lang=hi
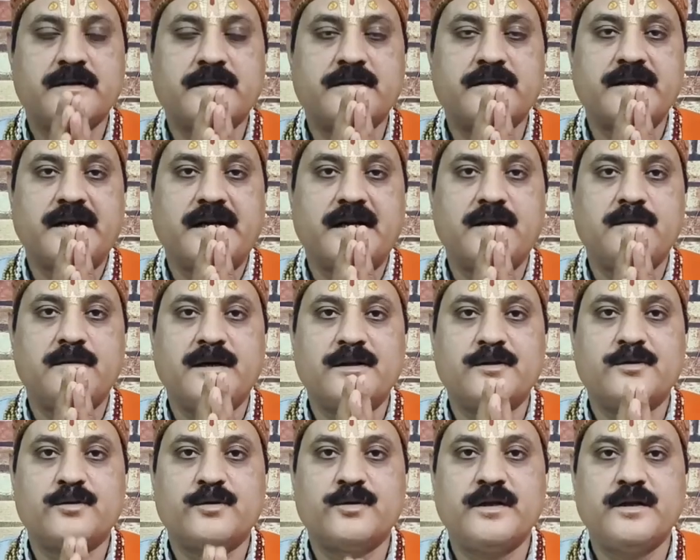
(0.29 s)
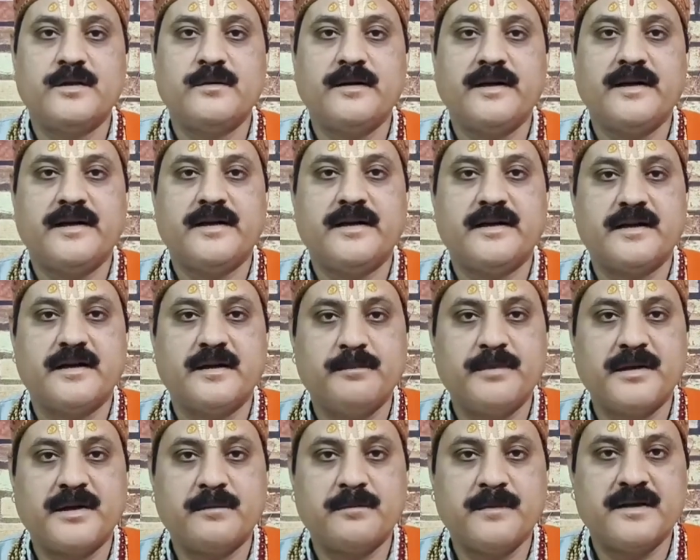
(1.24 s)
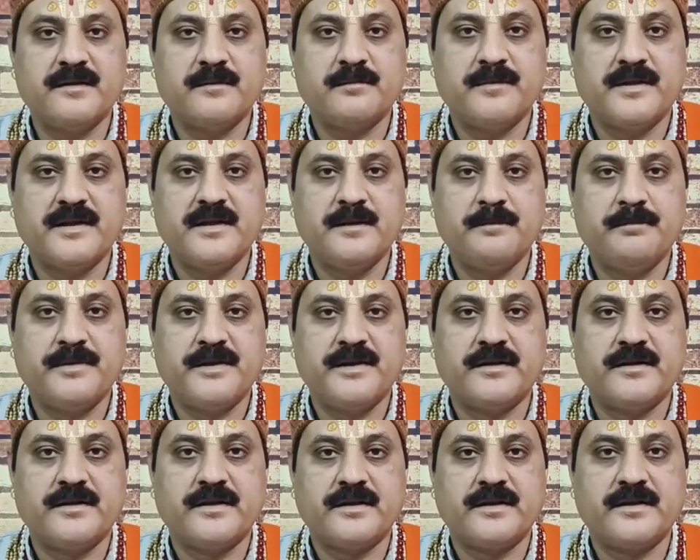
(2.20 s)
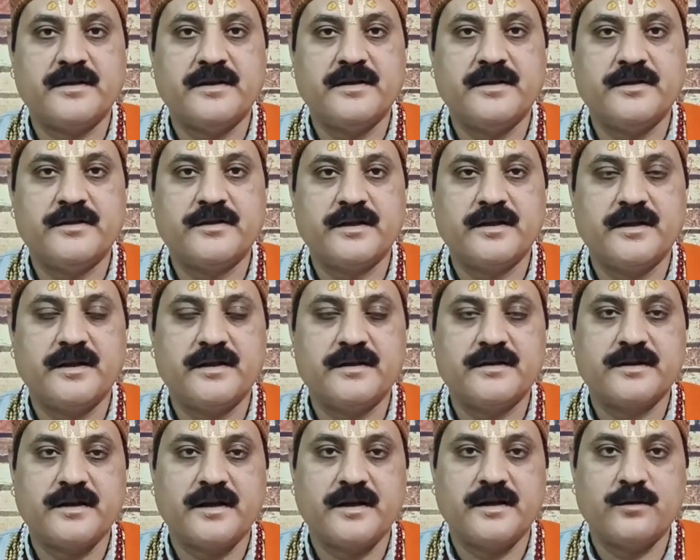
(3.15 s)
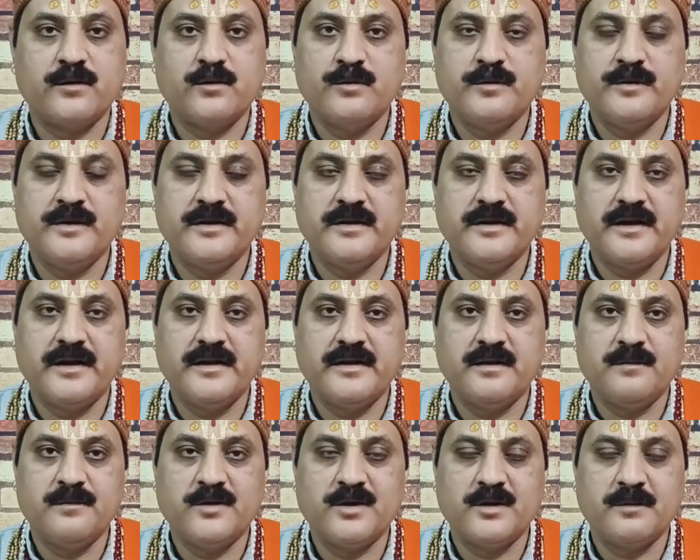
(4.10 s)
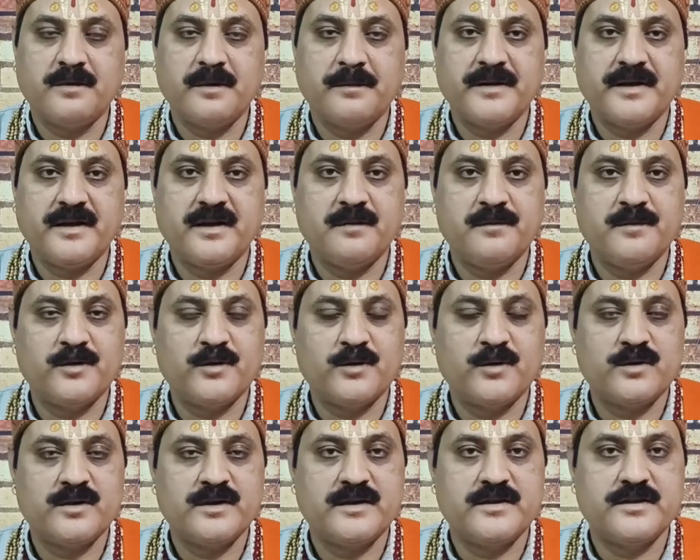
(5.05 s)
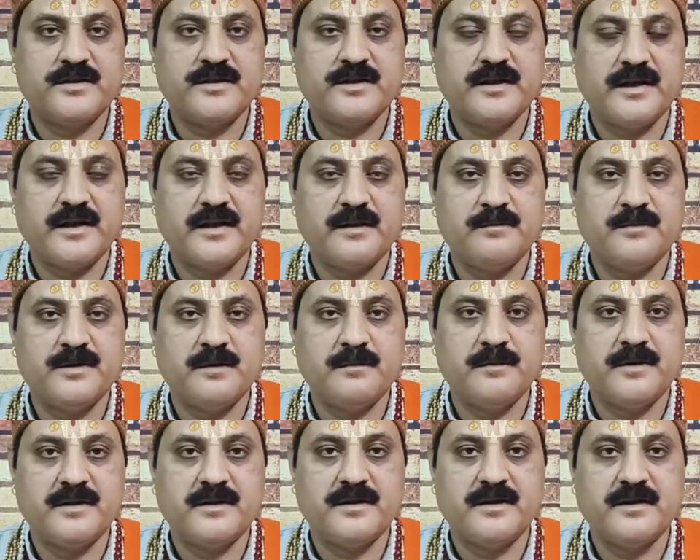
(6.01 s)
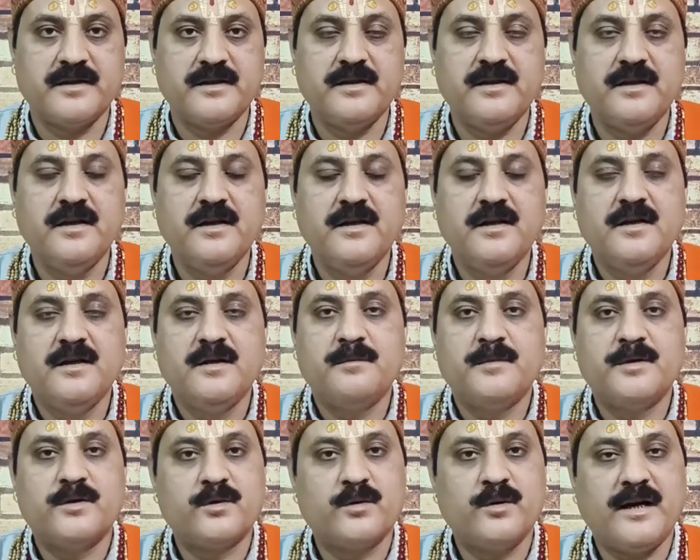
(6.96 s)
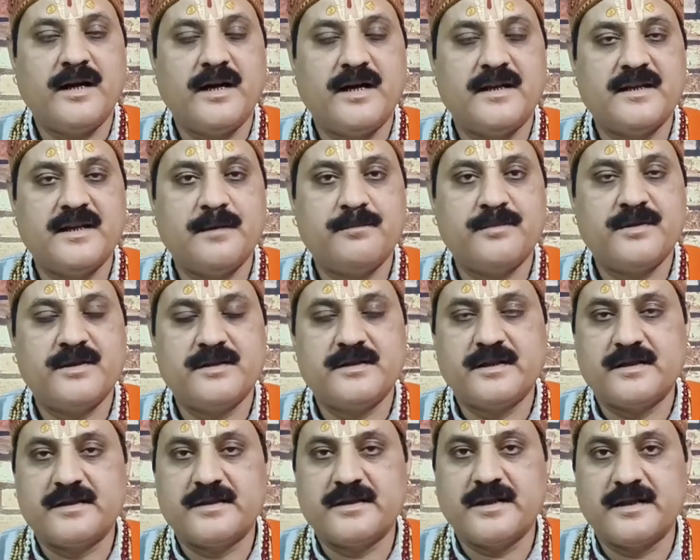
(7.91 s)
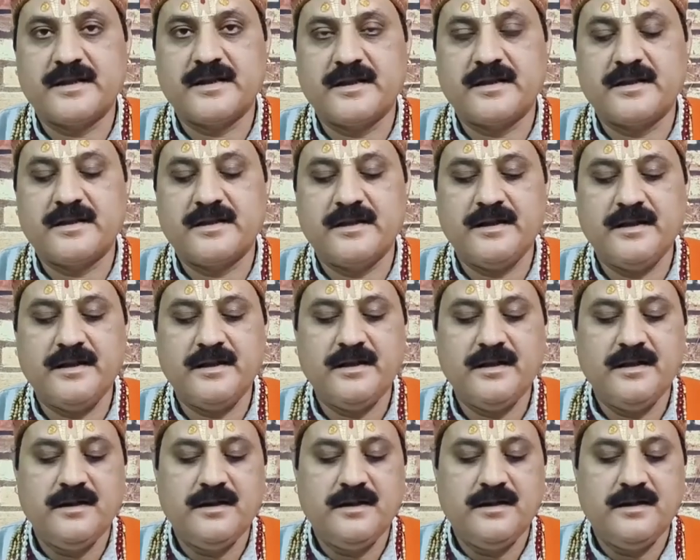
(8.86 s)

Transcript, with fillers: कृष्णाय वासुदेवाय हरे परमात्मा ने प्रणतः क्लेश नाशाय गोविंदाय नमो नमः प्यारे मित्रों जय राम जय माता दी मित्रों आज आपसे चर्चा करते हैं